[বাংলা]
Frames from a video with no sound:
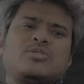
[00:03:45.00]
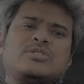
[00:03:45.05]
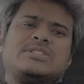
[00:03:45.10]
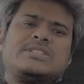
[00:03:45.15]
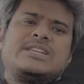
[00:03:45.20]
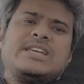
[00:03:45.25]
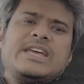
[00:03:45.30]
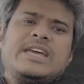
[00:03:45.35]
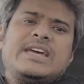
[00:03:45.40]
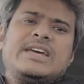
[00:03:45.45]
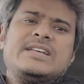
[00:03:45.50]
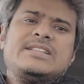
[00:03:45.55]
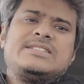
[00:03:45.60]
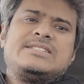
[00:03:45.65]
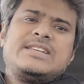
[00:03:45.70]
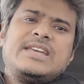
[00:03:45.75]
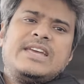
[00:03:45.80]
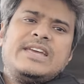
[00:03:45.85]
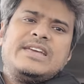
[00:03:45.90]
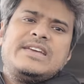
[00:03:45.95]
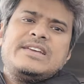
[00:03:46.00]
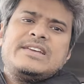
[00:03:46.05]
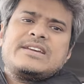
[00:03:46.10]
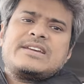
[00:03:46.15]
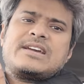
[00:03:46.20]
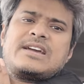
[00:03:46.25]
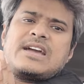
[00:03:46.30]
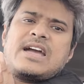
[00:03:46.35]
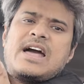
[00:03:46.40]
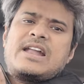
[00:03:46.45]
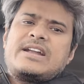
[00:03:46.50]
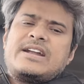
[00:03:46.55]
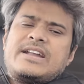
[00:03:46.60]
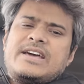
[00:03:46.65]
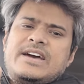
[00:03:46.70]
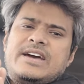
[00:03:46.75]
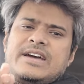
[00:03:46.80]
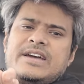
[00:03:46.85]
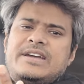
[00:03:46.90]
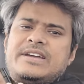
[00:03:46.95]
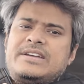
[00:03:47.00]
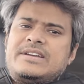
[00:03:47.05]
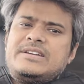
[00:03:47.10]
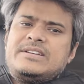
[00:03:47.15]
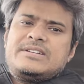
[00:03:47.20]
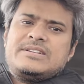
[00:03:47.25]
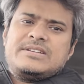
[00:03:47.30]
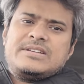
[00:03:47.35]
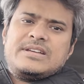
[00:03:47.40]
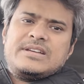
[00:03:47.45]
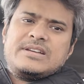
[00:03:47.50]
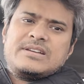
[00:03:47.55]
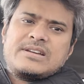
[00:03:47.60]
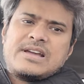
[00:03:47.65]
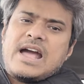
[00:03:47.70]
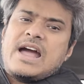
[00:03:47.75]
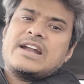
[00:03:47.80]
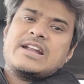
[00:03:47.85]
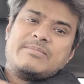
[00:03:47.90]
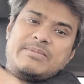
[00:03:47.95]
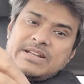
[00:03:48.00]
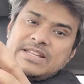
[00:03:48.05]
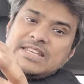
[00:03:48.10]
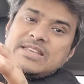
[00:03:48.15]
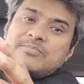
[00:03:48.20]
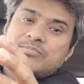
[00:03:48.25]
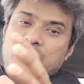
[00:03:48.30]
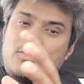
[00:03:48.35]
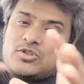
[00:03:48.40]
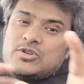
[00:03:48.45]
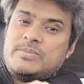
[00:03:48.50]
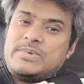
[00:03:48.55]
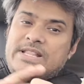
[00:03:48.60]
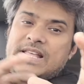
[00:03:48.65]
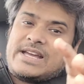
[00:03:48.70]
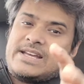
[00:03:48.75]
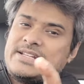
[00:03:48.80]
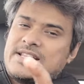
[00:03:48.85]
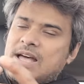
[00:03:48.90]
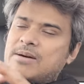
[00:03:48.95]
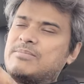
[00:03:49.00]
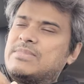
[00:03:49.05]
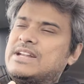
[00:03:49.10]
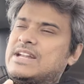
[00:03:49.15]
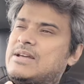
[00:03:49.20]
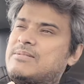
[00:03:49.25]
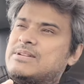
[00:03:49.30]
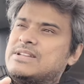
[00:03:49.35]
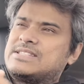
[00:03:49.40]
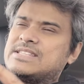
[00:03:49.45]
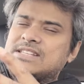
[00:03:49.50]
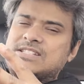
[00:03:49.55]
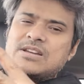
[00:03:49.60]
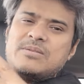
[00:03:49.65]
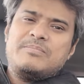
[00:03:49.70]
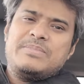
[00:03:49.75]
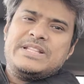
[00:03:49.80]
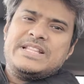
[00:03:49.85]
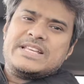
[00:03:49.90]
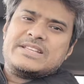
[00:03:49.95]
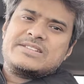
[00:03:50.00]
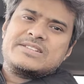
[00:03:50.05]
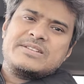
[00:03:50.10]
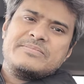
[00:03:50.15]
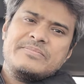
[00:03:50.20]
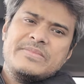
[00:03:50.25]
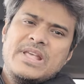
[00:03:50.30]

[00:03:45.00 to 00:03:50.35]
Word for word: হচ্ছে যে কানাডায় কানাডা মানে কি প্রথমে দেখেন থামলি আমি লিখছে আসলে বিদেশ